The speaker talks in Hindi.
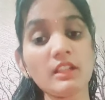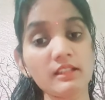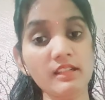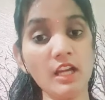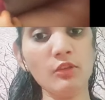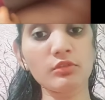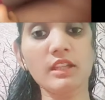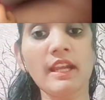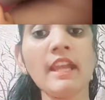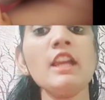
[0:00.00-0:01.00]
कर रहा
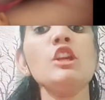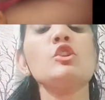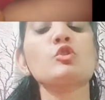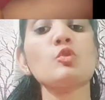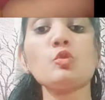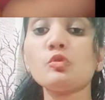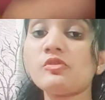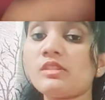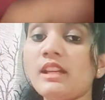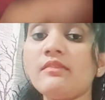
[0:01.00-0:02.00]
होता है तो
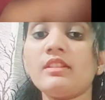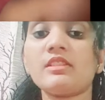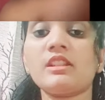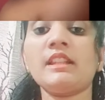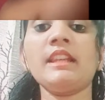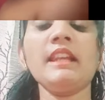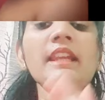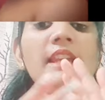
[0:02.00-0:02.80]
उसका वज़न